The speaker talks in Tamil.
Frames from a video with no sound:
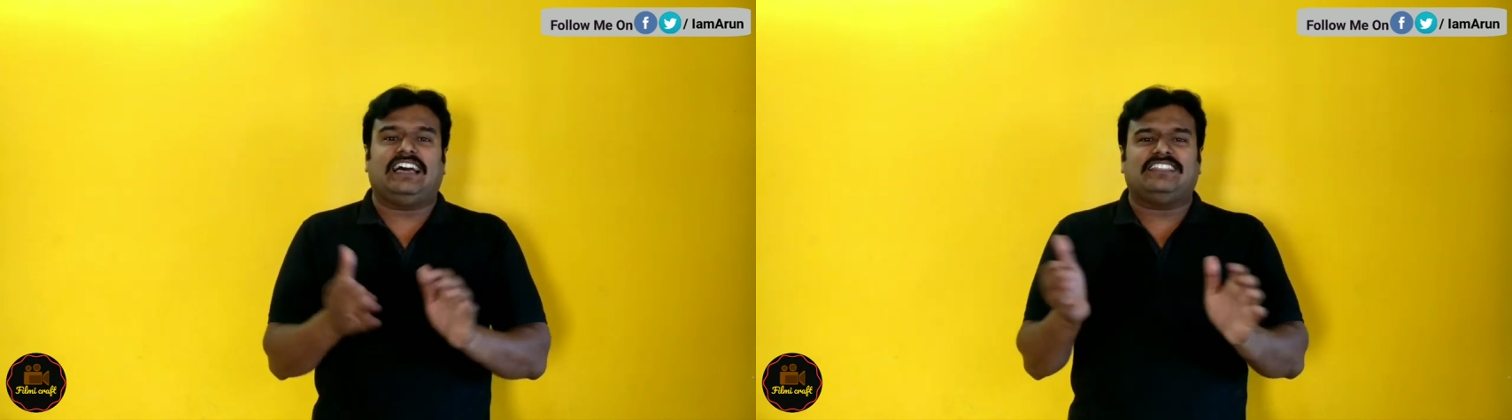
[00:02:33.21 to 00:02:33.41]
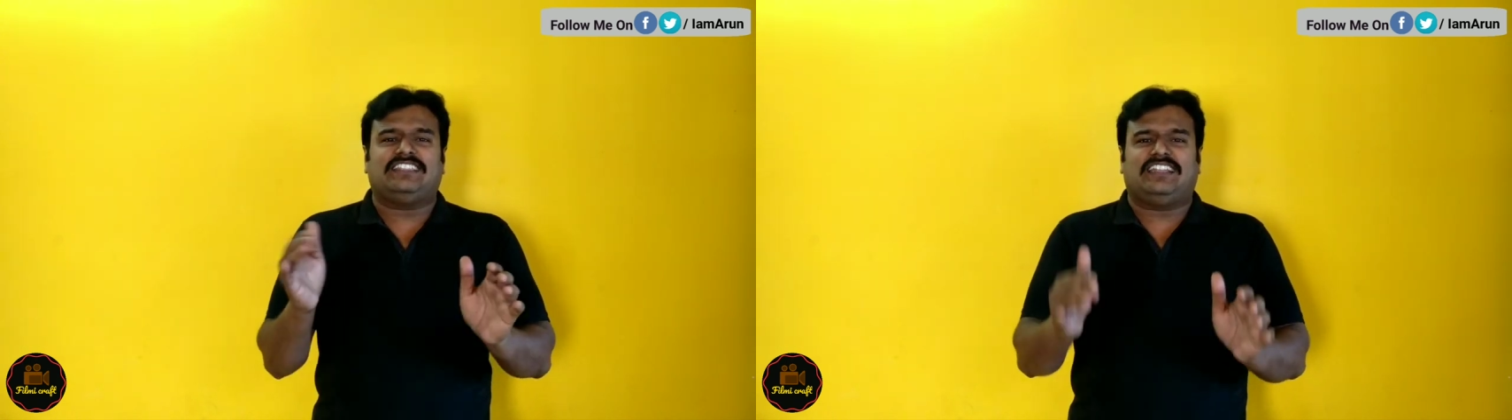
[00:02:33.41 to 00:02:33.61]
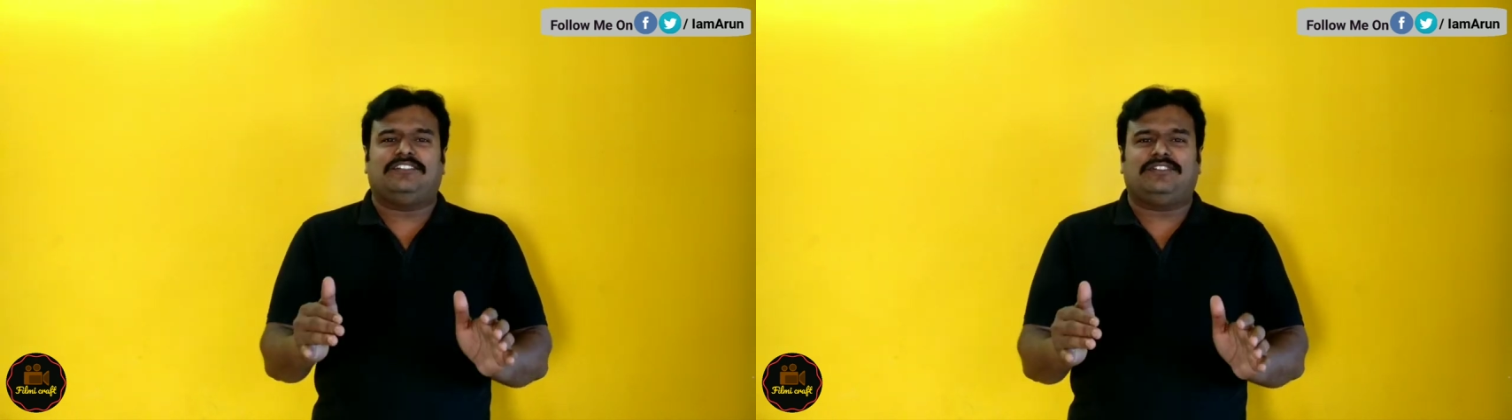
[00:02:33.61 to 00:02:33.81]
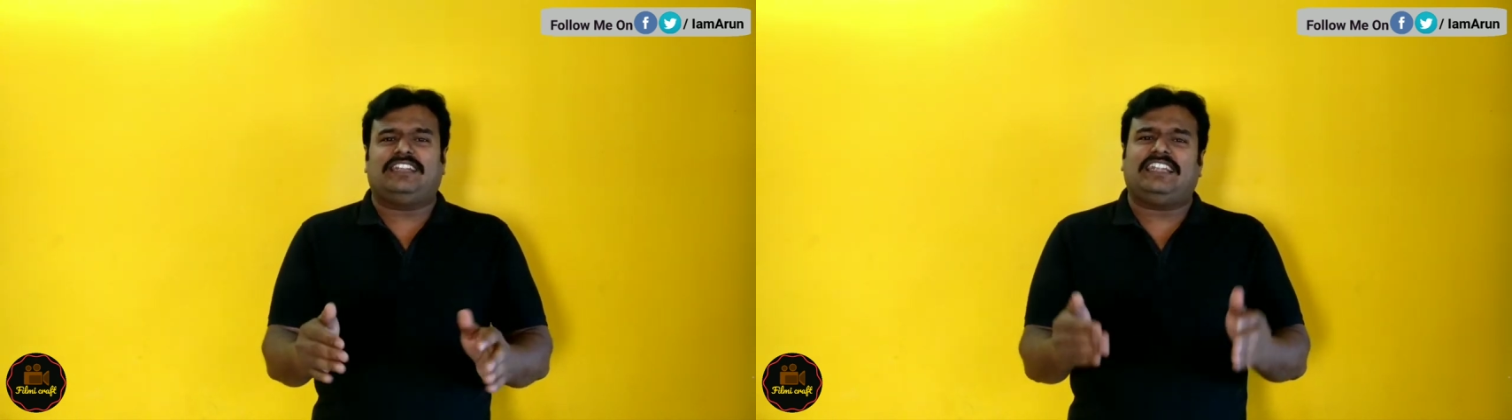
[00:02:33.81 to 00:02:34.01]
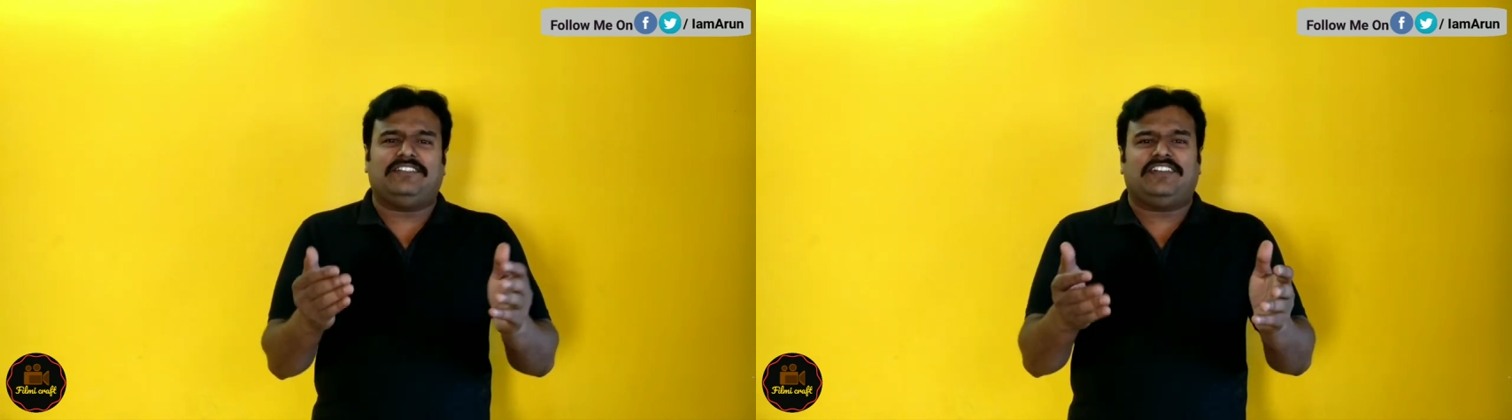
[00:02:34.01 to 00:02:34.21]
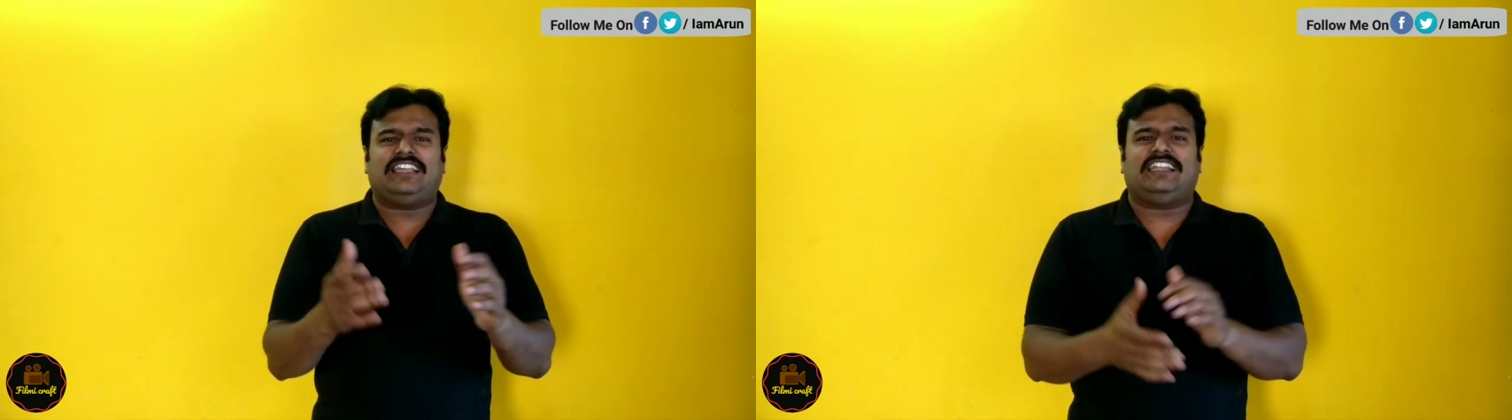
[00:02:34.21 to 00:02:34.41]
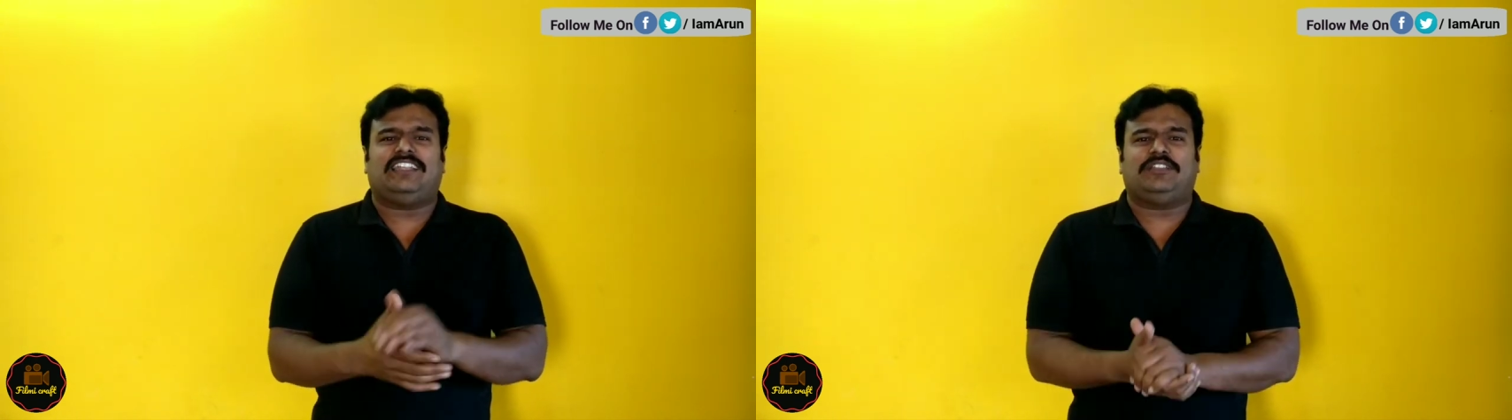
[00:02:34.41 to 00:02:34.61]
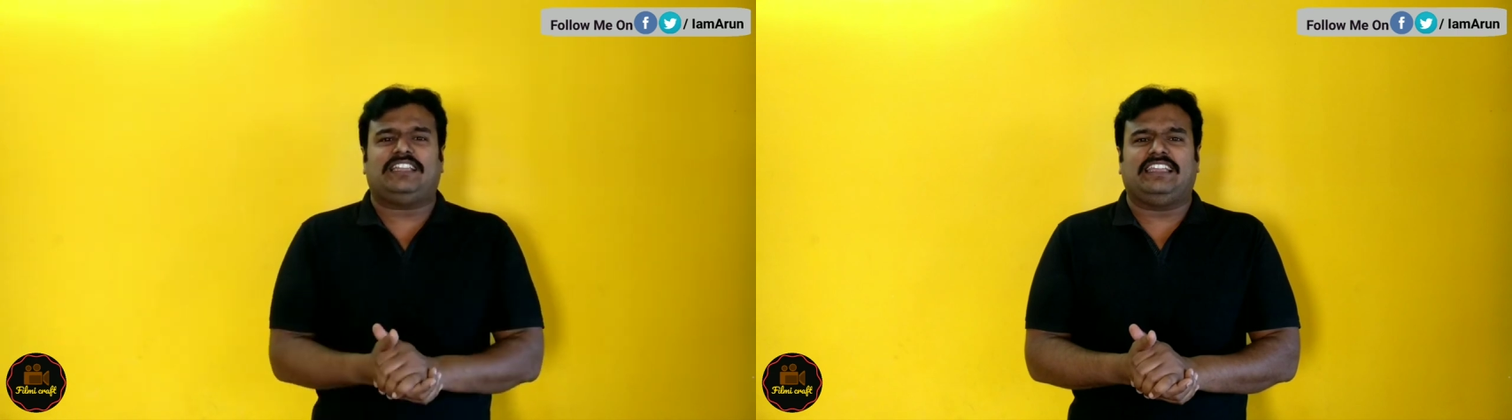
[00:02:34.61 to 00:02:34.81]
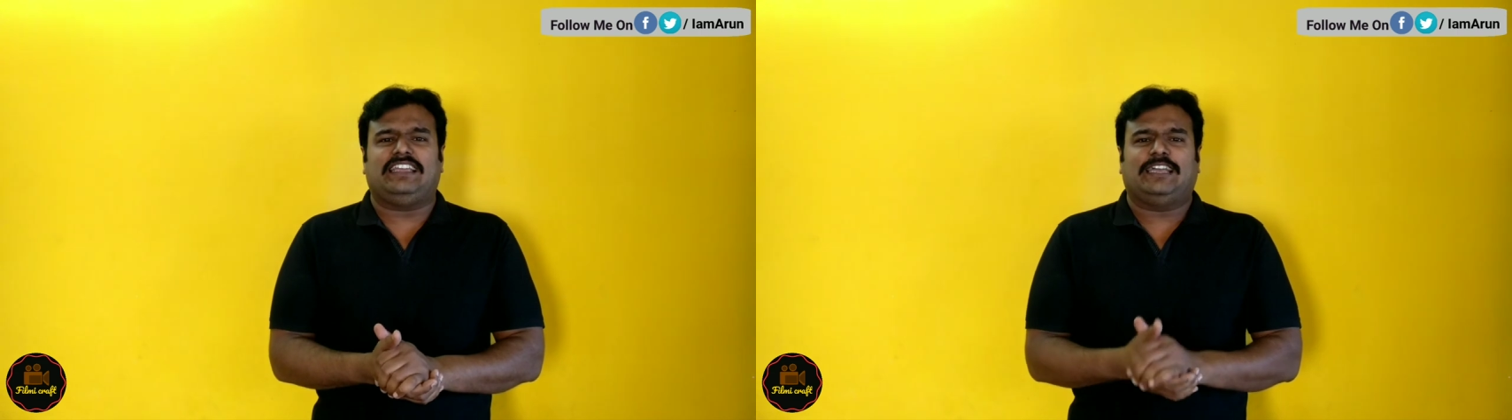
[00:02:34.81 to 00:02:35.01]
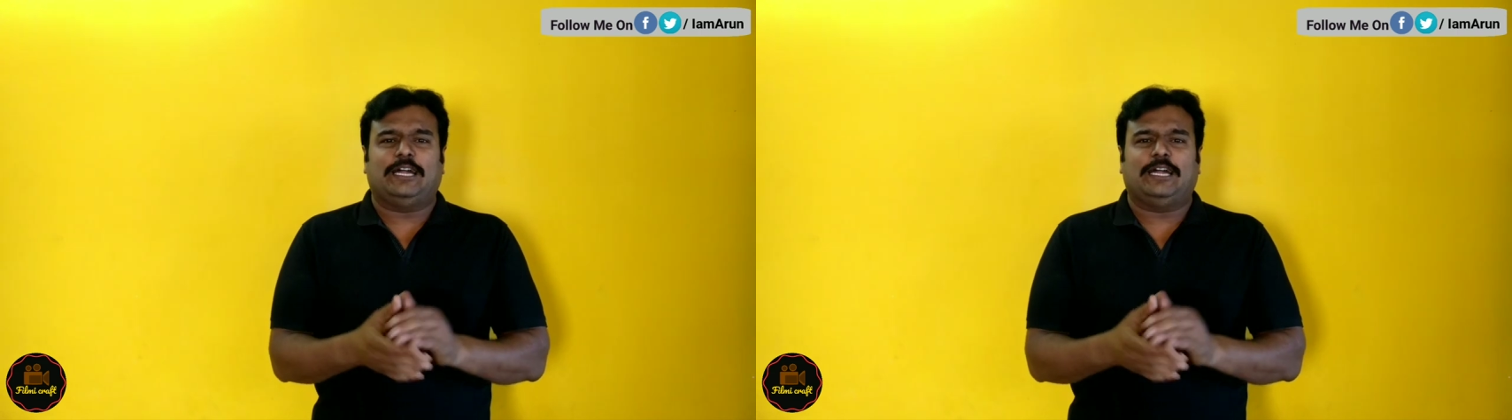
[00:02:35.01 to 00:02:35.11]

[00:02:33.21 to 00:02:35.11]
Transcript: அந்த லவ்வர் நீங்கள் வேலையை இல்லாமல் இருக்கீங்க